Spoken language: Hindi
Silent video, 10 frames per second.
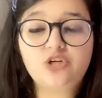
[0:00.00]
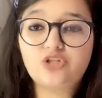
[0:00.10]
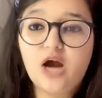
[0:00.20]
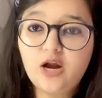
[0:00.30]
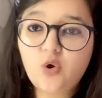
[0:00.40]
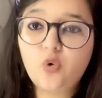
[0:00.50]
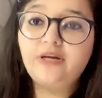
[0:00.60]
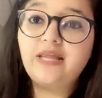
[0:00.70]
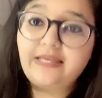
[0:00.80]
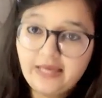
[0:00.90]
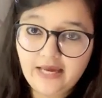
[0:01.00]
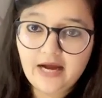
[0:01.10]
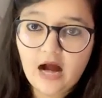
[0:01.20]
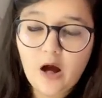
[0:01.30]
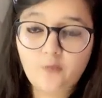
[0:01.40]
जहां कोर्ट ने ये
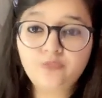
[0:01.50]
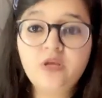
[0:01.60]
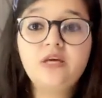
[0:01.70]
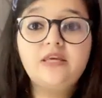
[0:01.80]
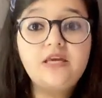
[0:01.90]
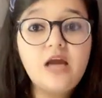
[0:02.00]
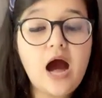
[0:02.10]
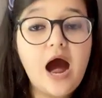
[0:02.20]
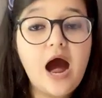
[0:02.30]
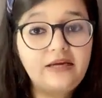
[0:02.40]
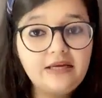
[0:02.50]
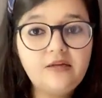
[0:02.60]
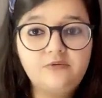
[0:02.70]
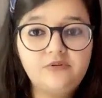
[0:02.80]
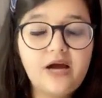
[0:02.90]
कहा कि
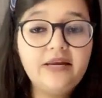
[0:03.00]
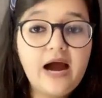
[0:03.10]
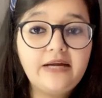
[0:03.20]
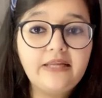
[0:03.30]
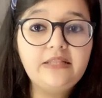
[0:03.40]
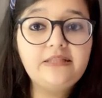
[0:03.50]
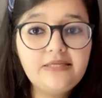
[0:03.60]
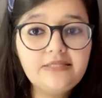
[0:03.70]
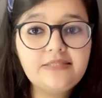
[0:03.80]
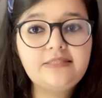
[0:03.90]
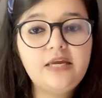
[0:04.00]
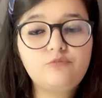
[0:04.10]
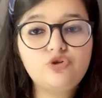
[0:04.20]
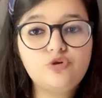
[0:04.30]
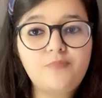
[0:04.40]
आर्टिकल यानी आर्टिकल 368
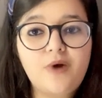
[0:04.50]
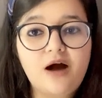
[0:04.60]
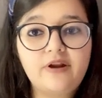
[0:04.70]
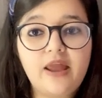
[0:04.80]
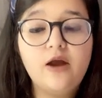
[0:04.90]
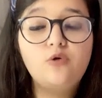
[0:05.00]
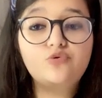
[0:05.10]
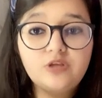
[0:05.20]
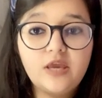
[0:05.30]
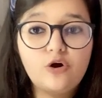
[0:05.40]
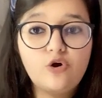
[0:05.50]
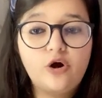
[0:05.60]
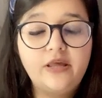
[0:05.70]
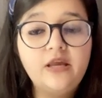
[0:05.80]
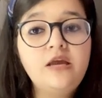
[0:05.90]
में जो पावर है उसके
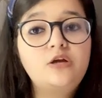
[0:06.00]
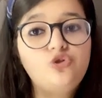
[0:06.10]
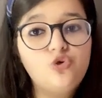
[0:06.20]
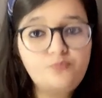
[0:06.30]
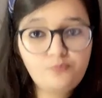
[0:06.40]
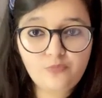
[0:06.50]
अकॉर्डिंग जो